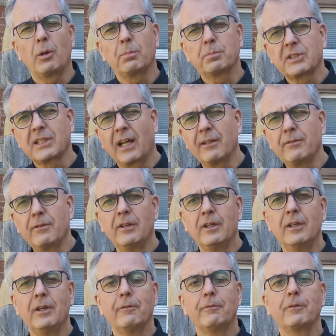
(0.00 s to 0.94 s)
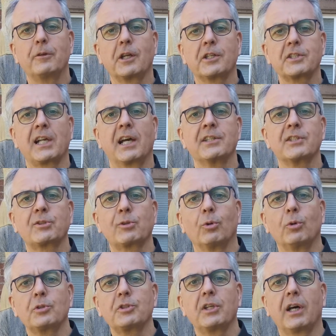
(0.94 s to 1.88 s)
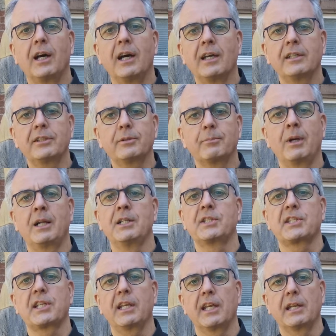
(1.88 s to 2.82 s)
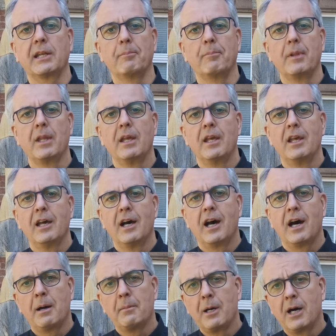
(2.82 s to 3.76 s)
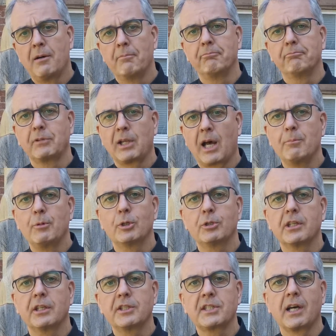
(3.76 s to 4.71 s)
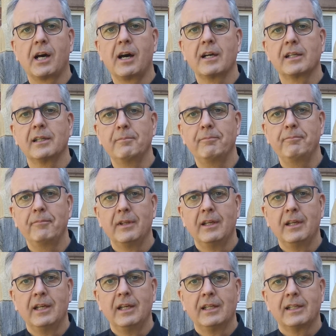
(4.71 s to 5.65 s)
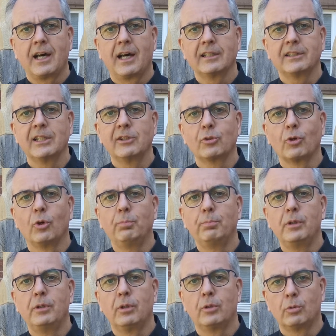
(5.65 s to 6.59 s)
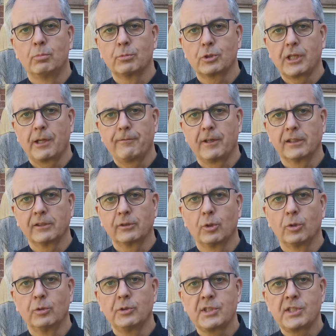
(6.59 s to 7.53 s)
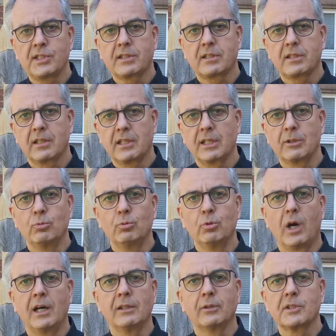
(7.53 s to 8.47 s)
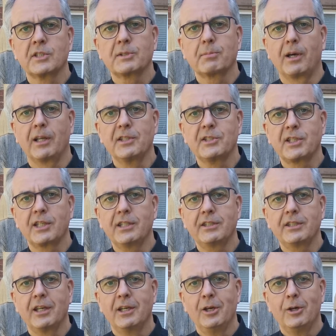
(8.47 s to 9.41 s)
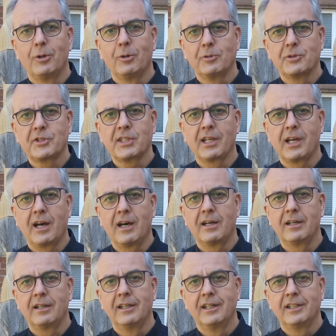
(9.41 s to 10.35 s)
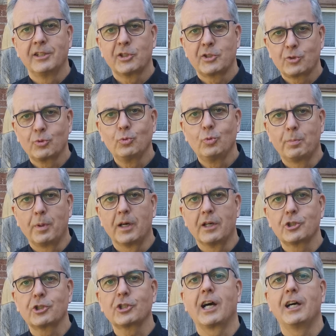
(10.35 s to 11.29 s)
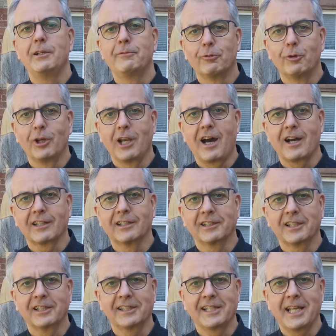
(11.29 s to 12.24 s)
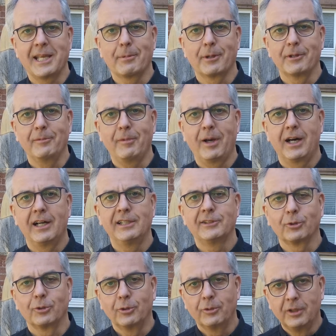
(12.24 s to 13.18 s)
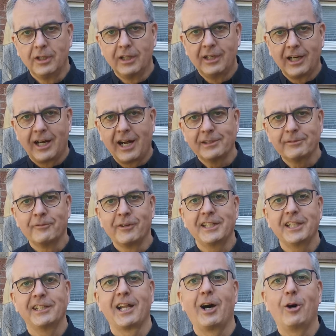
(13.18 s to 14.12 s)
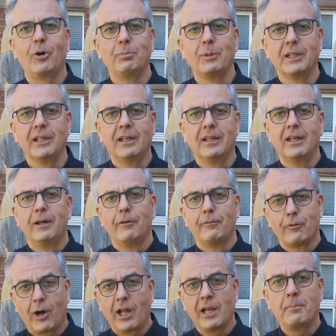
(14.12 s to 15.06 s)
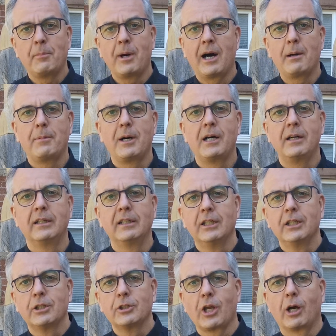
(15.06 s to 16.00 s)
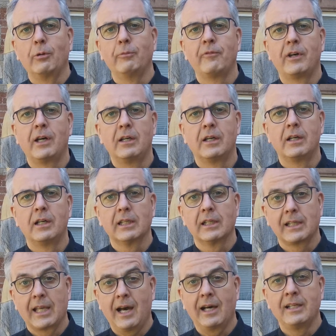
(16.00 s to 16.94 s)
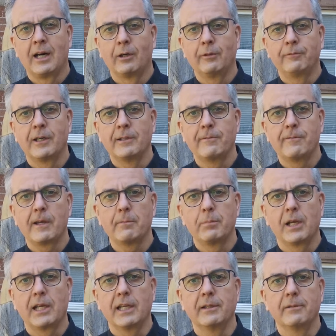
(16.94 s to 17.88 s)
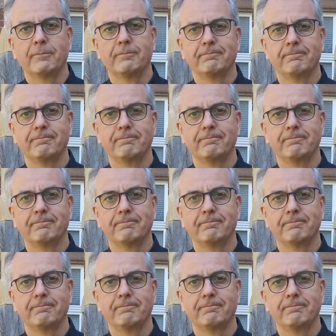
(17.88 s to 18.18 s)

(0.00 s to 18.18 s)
Ob es dann für das ganz Große reicht, mal sehen. Aber da möchte ich sagen, da hat die Truppe um Stefan Kunz, die U21, uns ja eine super Steilvorlage gegeben. Also halten wir die Daumen. Vor allem aber schauen wir gerne auf ein Fairplay.